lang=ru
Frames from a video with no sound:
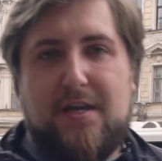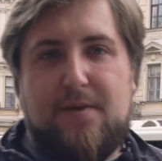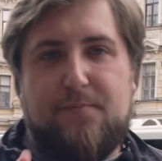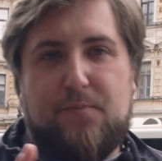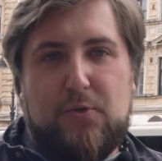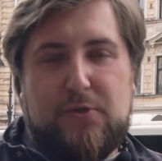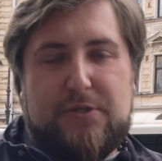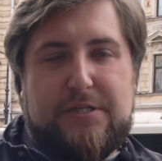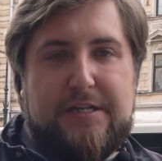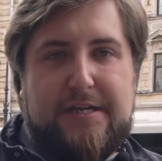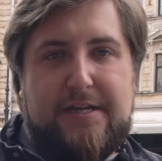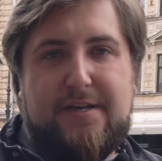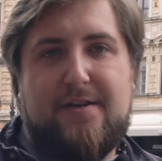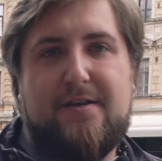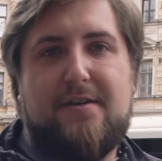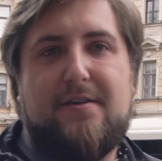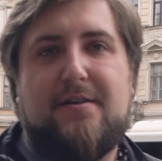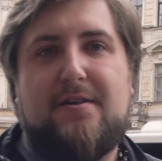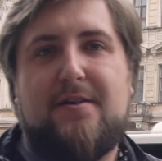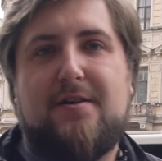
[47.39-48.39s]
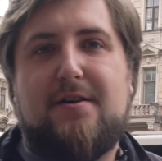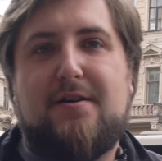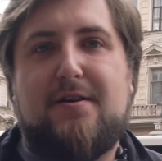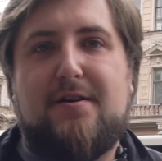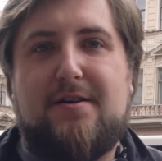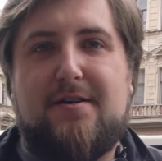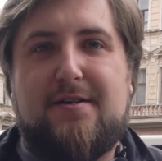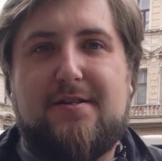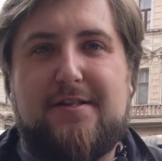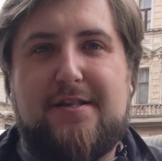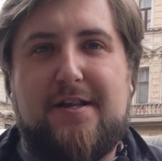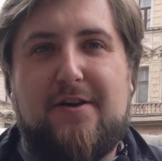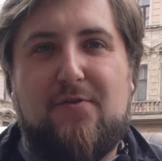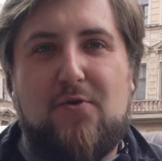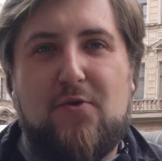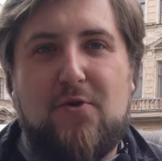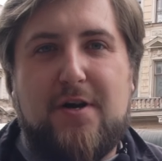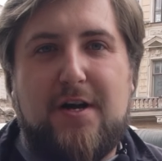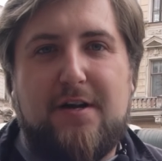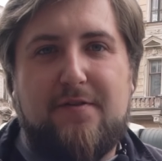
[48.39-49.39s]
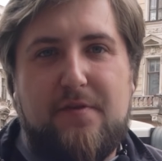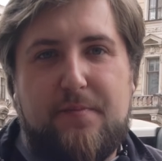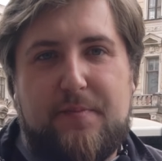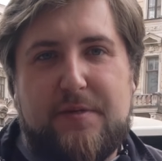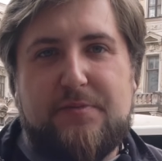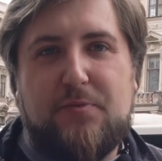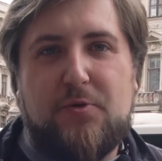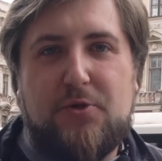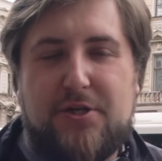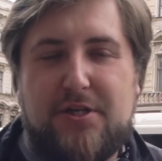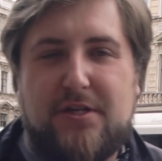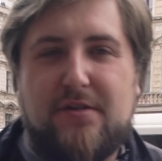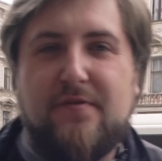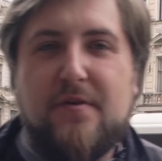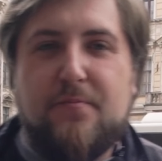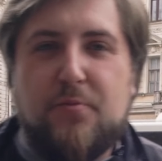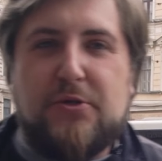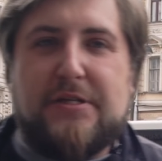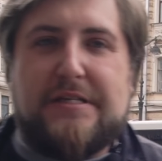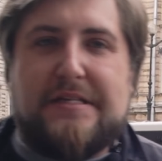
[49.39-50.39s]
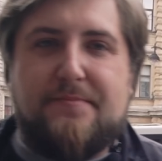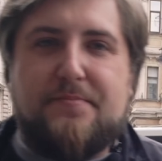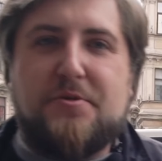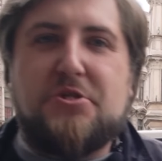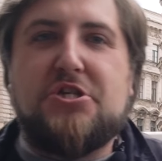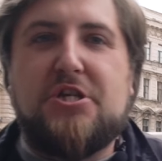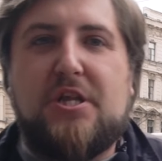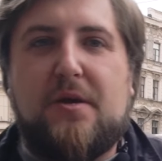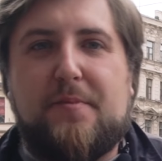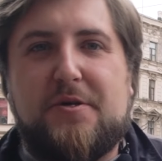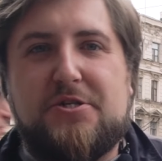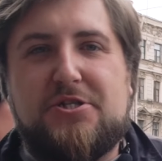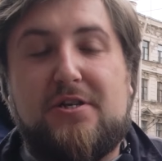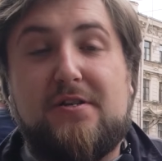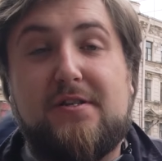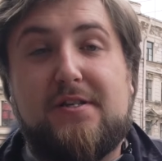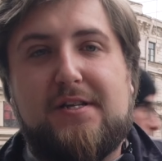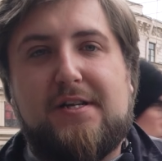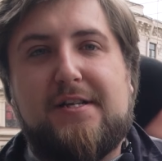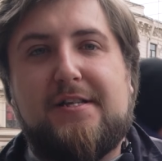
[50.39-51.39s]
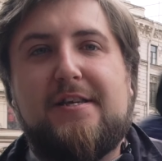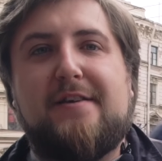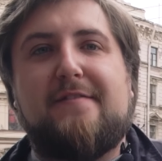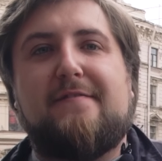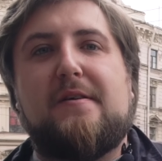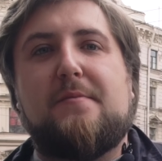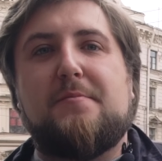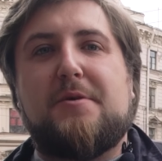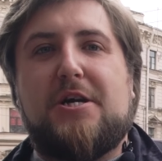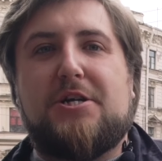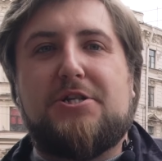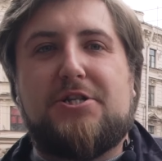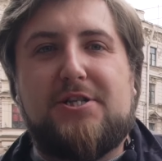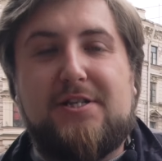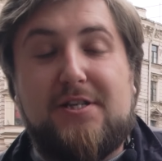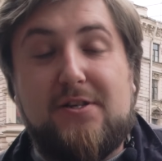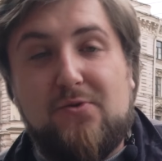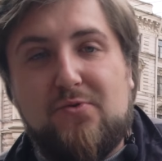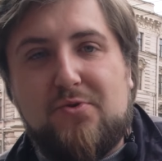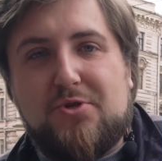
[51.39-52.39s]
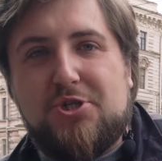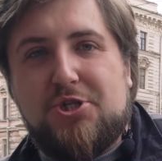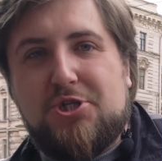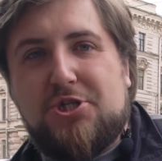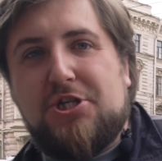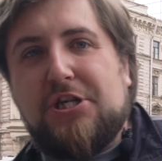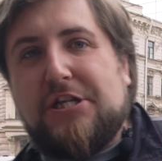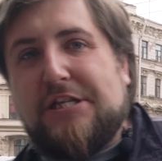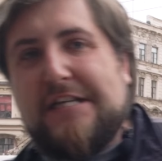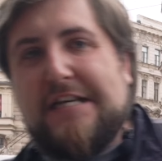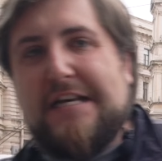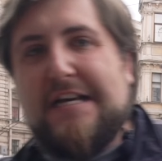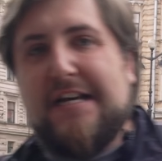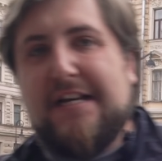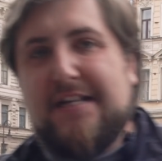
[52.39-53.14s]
И после э, того, как вы посмотрите этот выпуск, напишите, пожалуйста, где вам кажется лучше жить.